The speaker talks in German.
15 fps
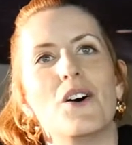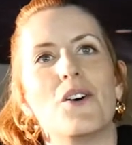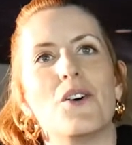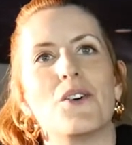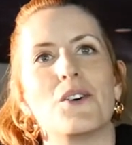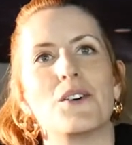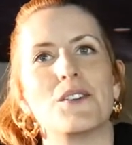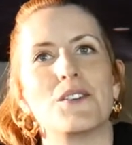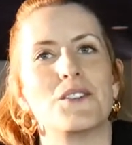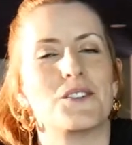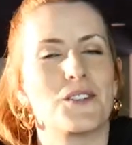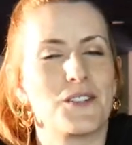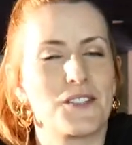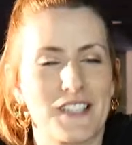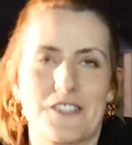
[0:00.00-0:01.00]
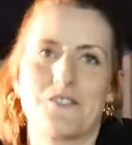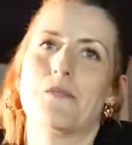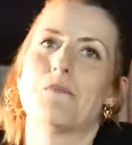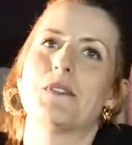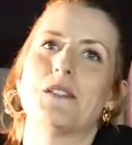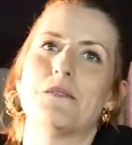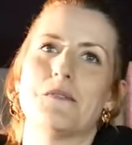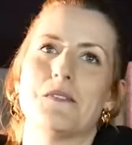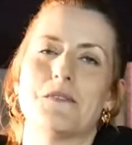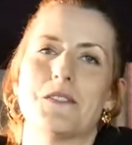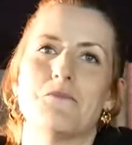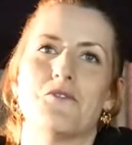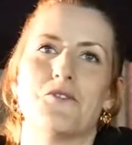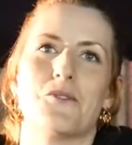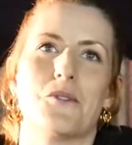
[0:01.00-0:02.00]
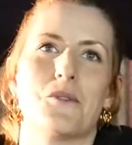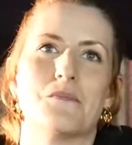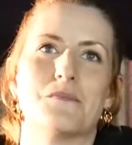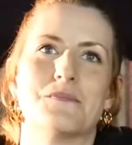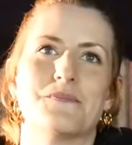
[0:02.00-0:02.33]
und äh, das verbindet mich mit dem Forum.